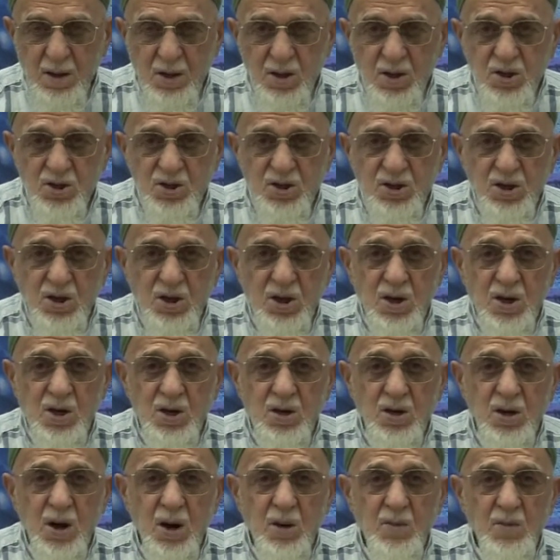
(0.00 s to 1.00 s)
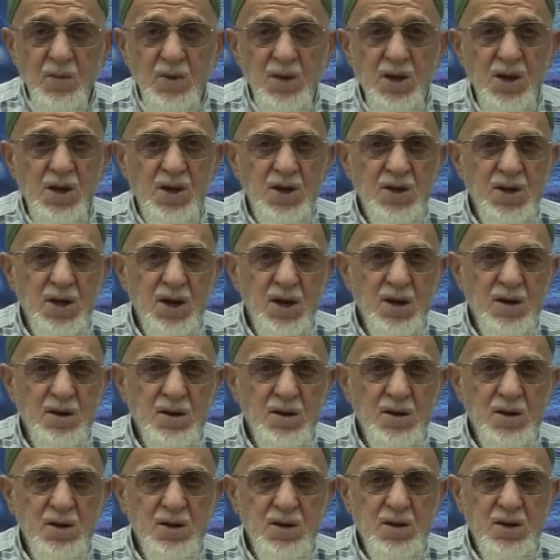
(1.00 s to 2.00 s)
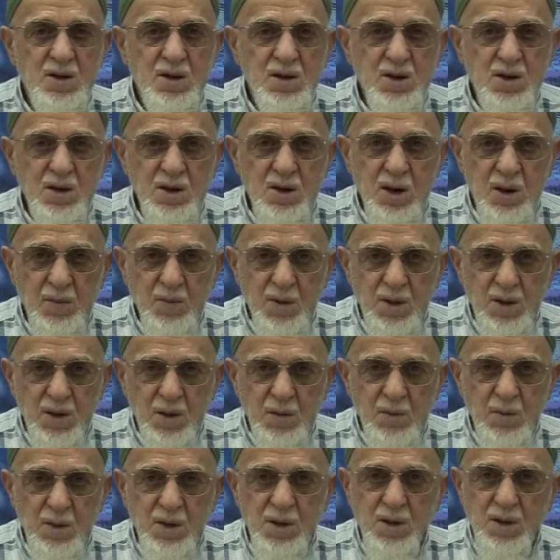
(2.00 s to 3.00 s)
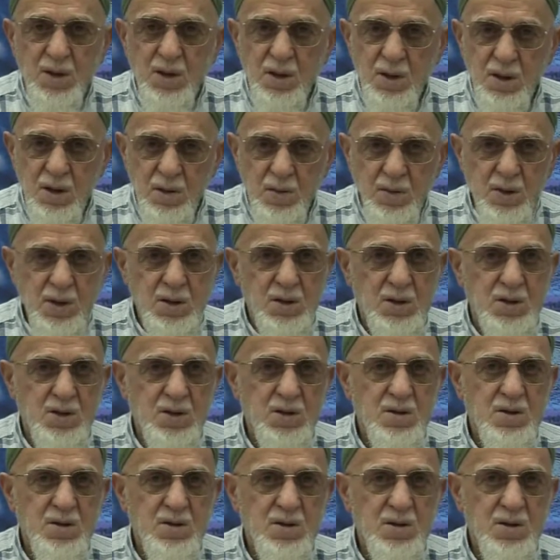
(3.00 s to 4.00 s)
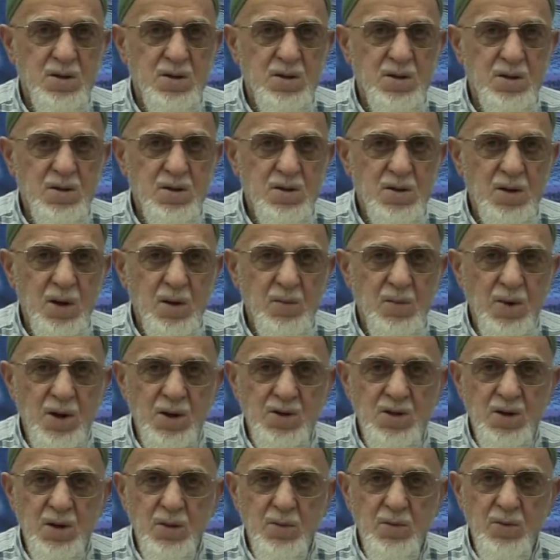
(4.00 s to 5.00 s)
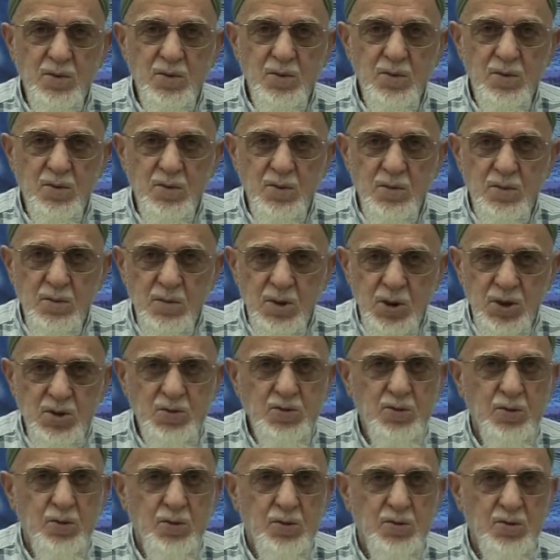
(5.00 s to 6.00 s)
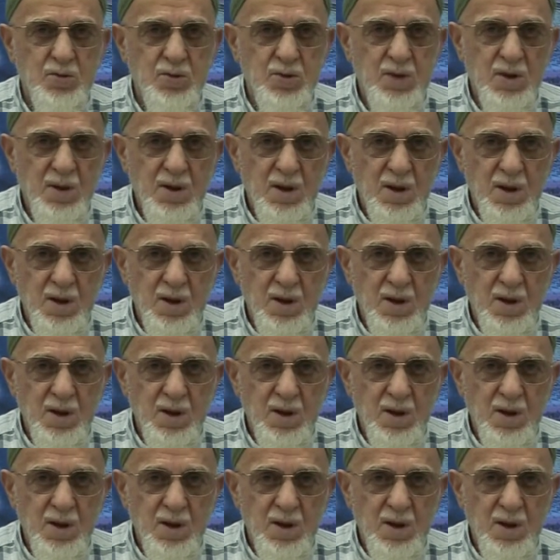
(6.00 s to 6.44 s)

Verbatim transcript: Kişi ihramlı iken yıkanabilir mi? Yıkanabilir. Tabi bazen bu mecbur olur.